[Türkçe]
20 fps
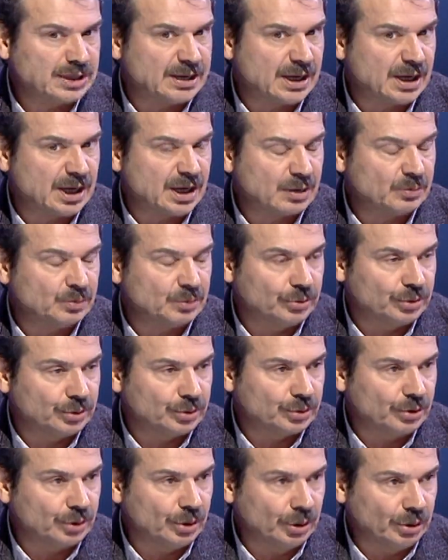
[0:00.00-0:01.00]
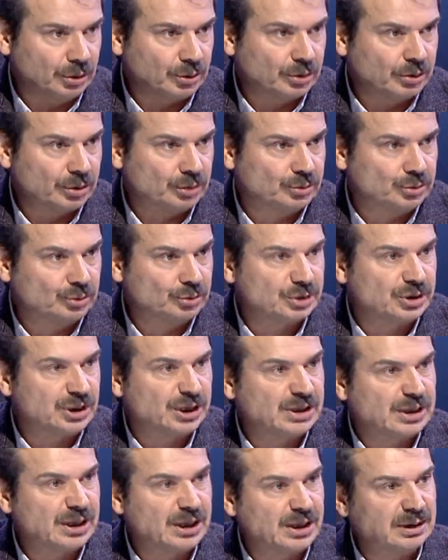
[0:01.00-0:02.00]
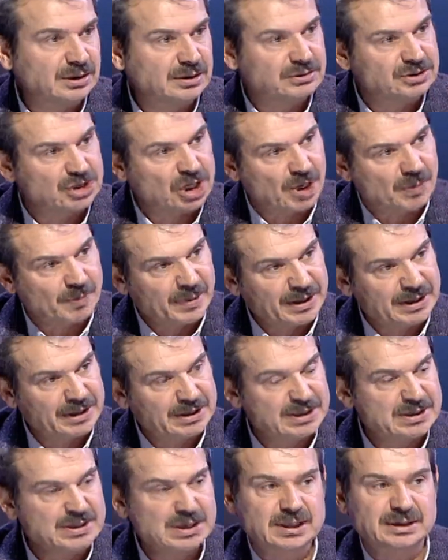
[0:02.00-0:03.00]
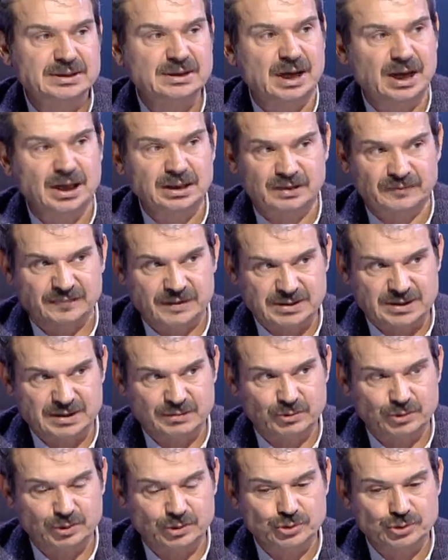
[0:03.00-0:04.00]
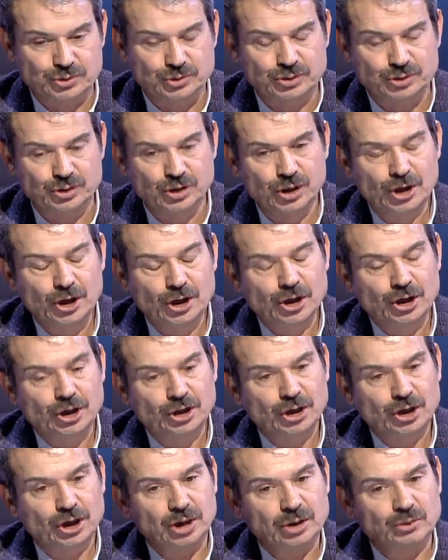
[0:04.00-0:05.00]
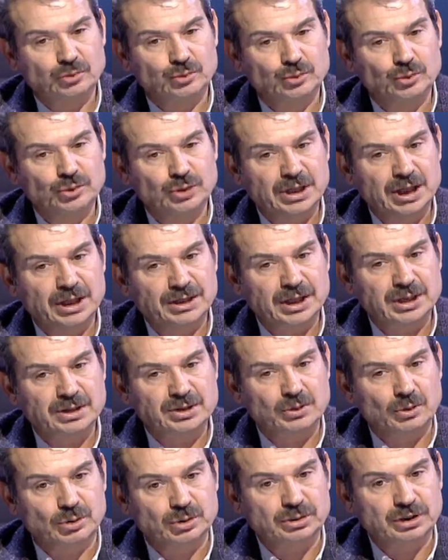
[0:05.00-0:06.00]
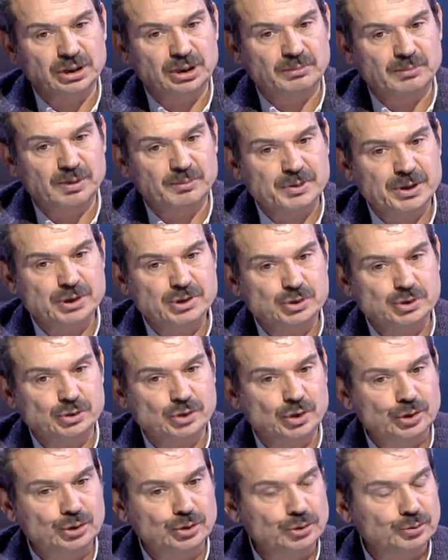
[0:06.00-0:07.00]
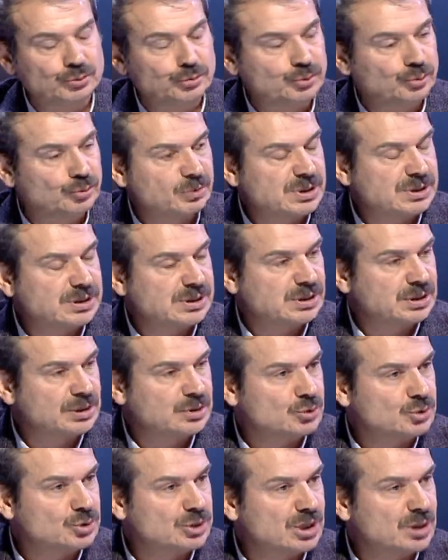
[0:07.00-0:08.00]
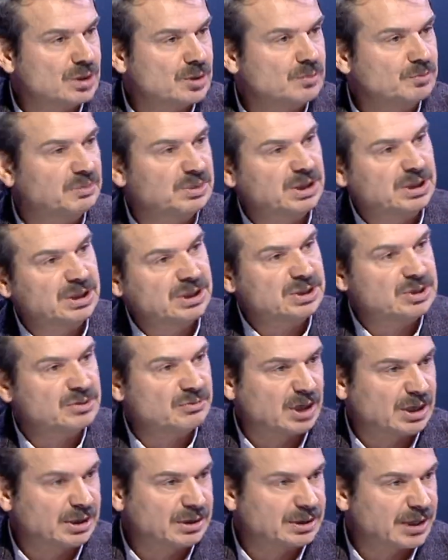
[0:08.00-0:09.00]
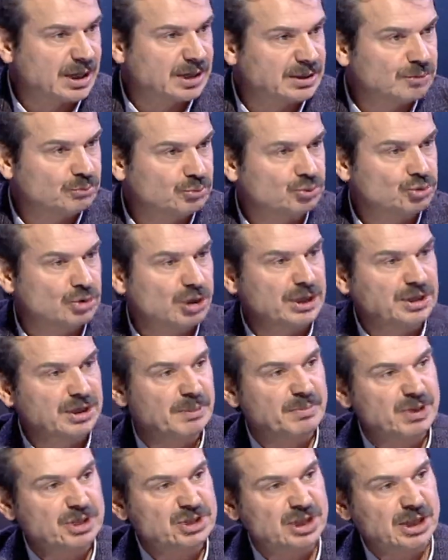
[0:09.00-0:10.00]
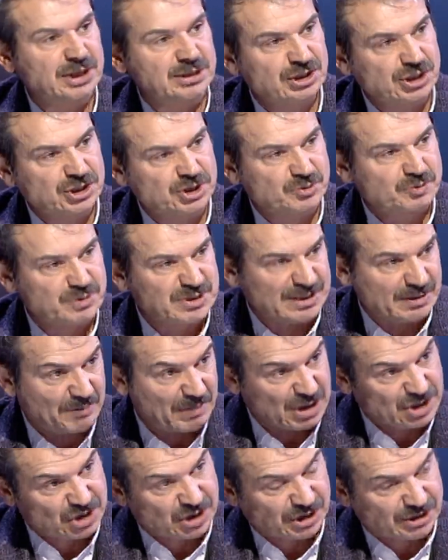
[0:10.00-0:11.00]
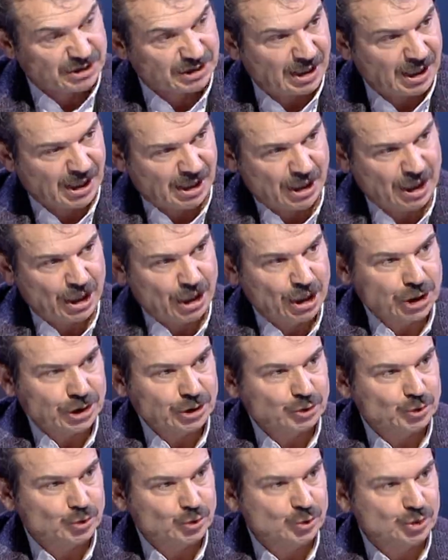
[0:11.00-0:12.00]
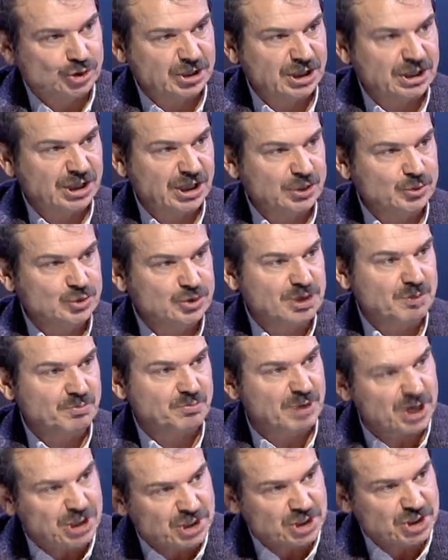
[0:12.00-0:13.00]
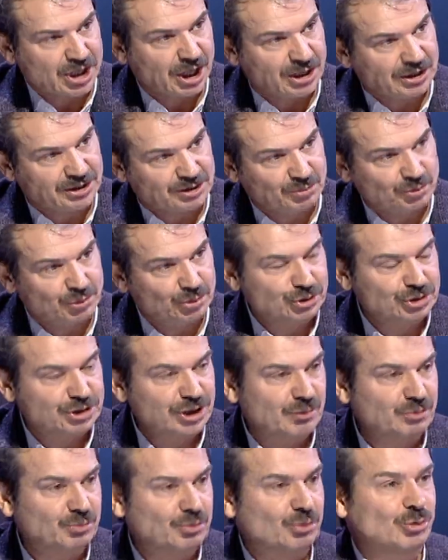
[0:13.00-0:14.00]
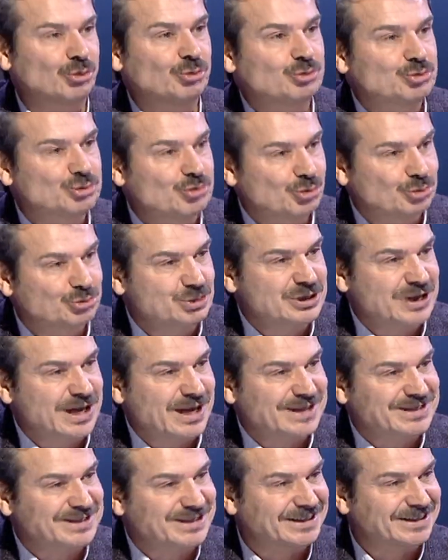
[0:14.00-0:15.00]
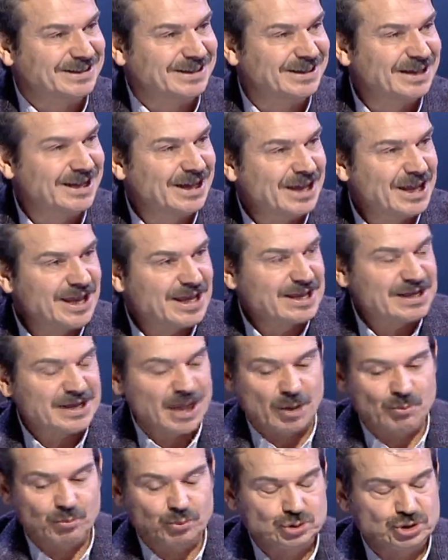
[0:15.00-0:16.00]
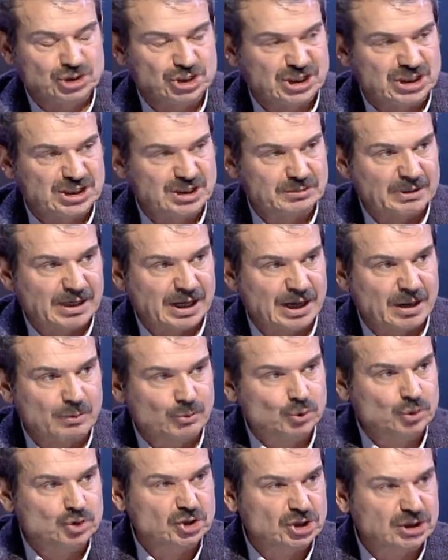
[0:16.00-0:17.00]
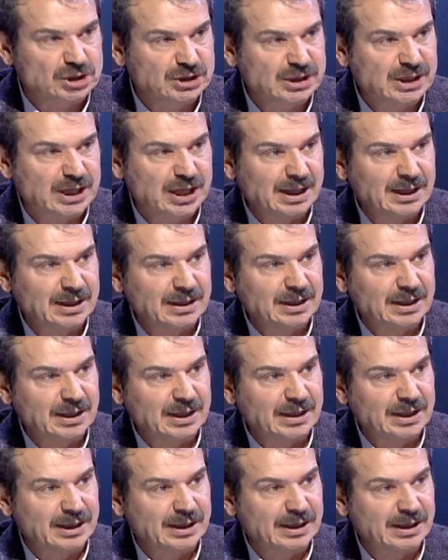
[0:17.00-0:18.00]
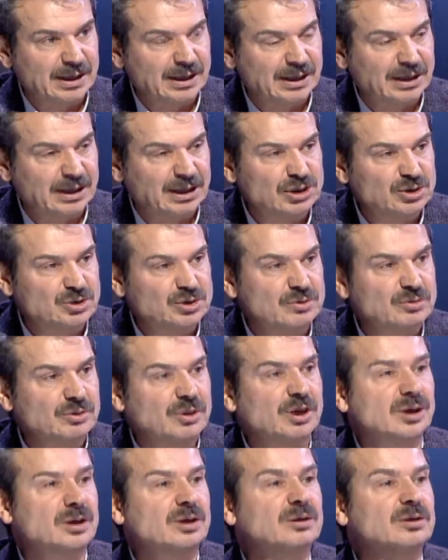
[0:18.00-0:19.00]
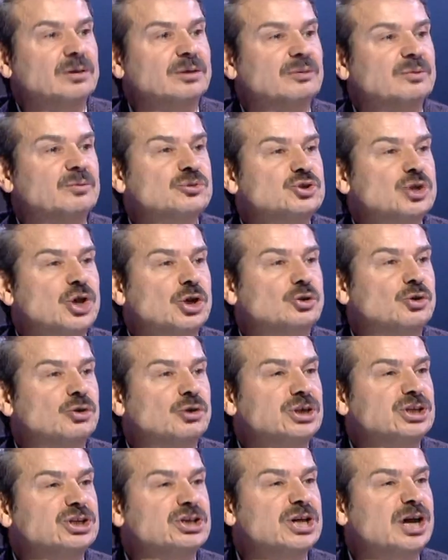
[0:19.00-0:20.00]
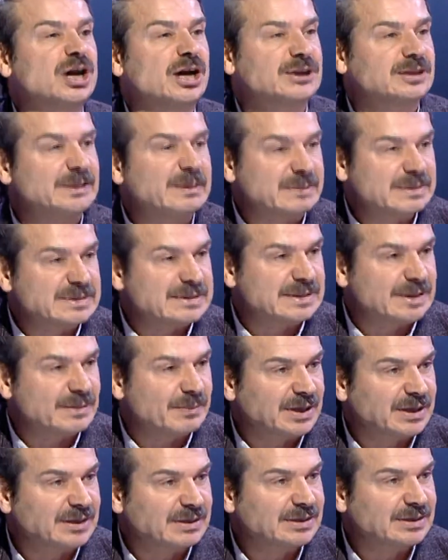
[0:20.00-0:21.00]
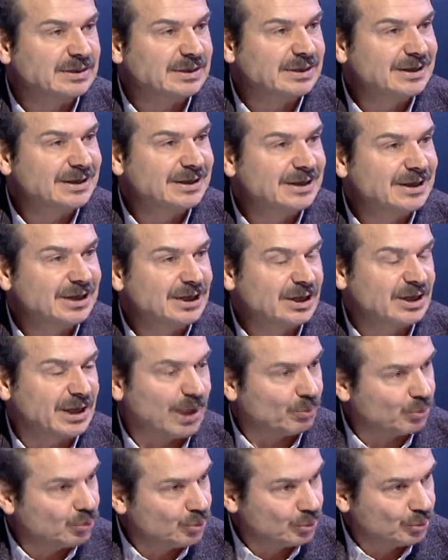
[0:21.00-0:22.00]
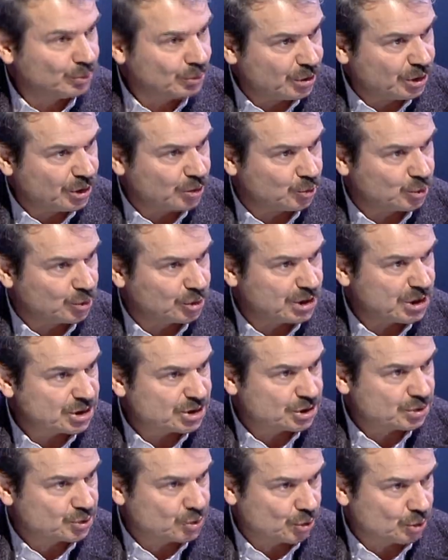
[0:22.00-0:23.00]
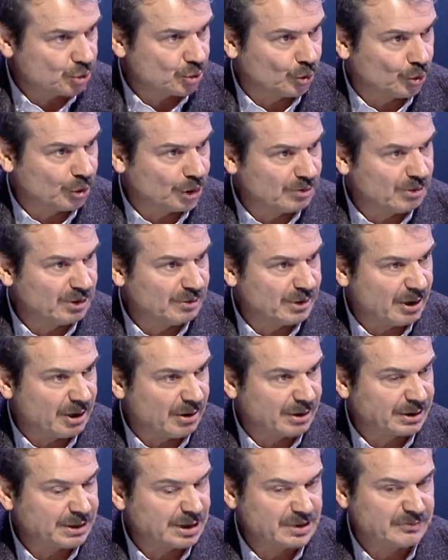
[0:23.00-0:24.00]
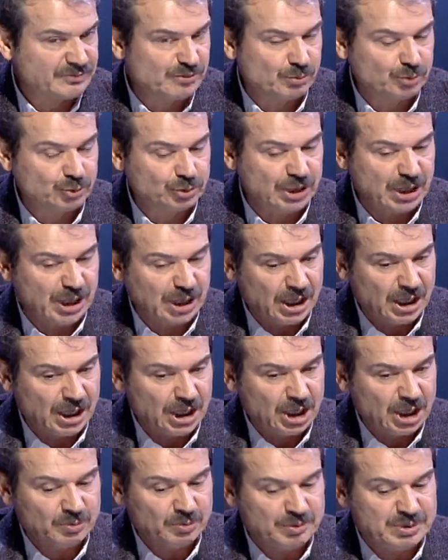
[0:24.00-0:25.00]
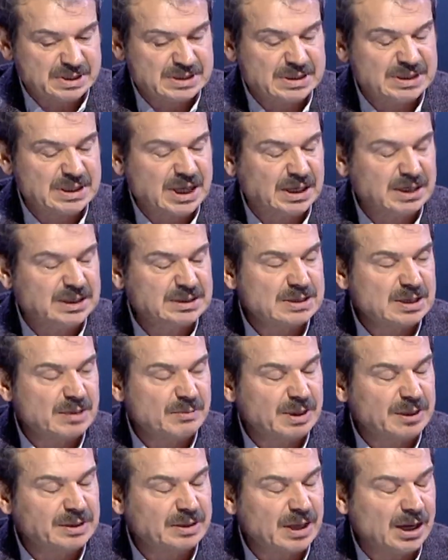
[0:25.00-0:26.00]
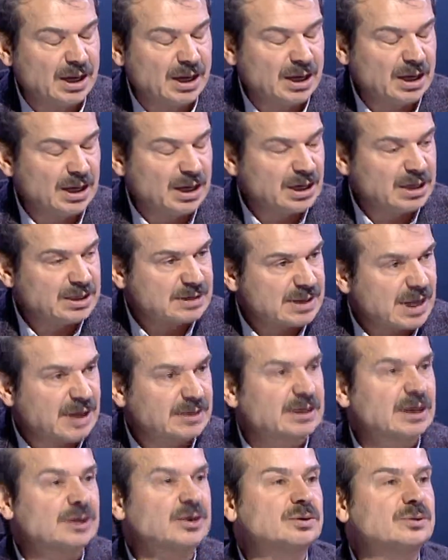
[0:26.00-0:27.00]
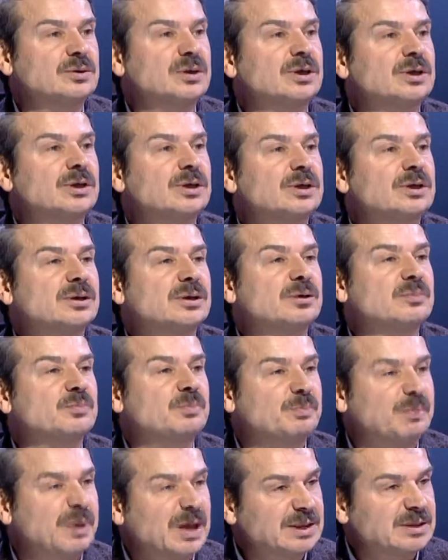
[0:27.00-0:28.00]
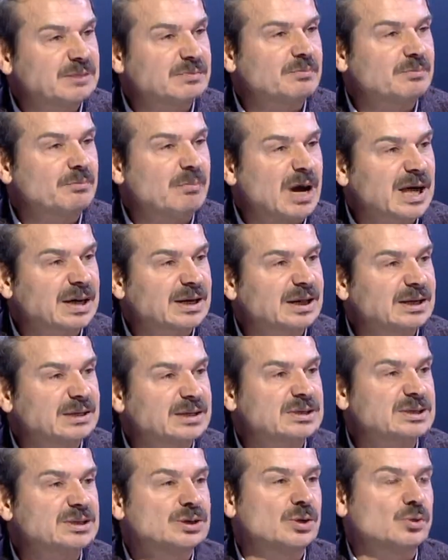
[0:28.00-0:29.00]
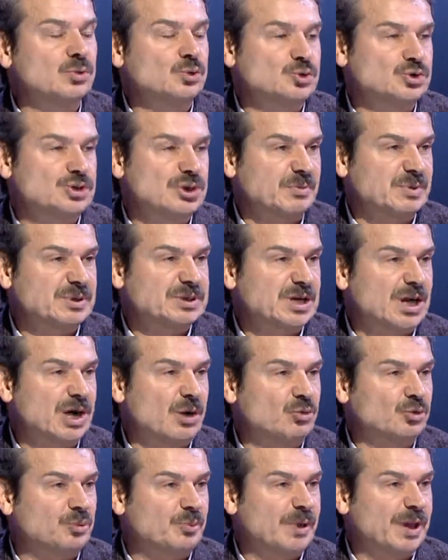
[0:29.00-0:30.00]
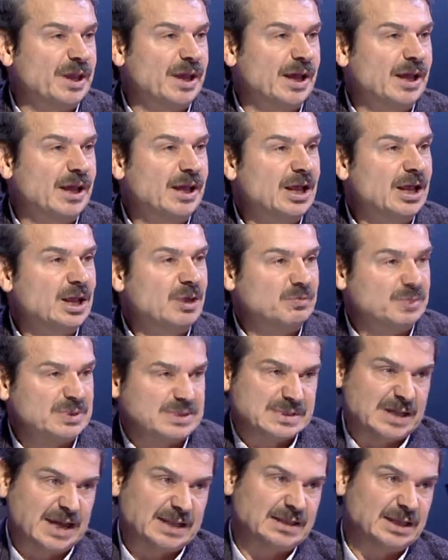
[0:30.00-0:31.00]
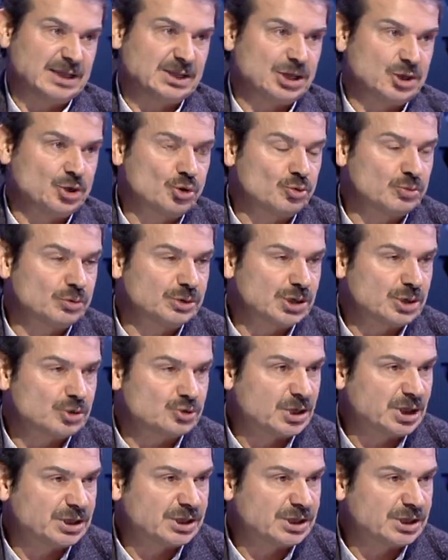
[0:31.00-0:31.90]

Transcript: evet. da büyüyor. Ee, Türkiye'de evet. çarpan etkisiyle daha da fazla büyüyor. Daha Çünkü e, dünyadaki ortalama pet sektörünün büyümesi %1-2 civarındaydı. Bu şu anda 5-6'ya çıkmışsa 5 katına. Evet. Türkiye'de %5-6 büyürken bu %30'lara çıktı. Doğru. Yani bu ciddi bir rakam. 3 yılda e, e, sektörün ikiye katlaması demek. Tabii. Ya bu e, Türkiye için çok önemli bir avantaj ve bu da bizi yakın zamanda Zaten e, pet market için de üs yapacak Avrupa'ya. Tabii. Biz zaten kedi kumunda şu